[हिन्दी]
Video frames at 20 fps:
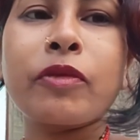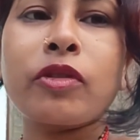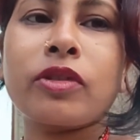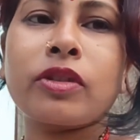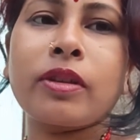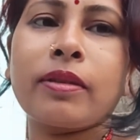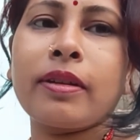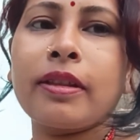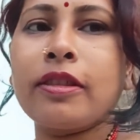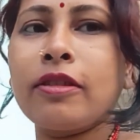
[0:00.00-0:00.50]

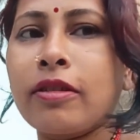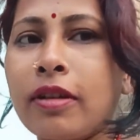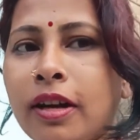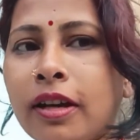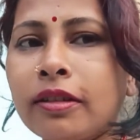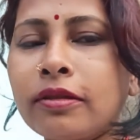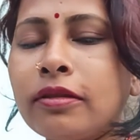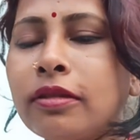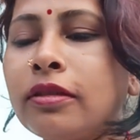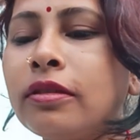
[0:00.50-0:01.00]
उसके बाद
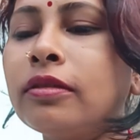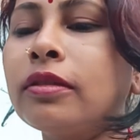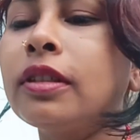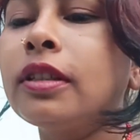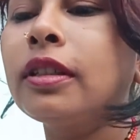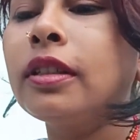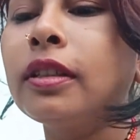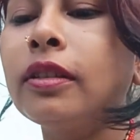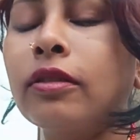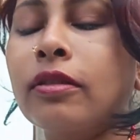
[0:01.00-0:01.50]
दुकान
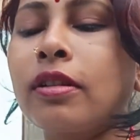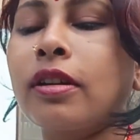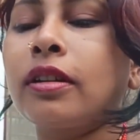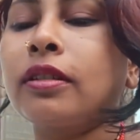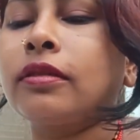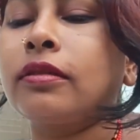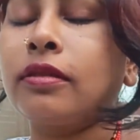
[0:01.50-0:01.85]
खोलूँगी दुकान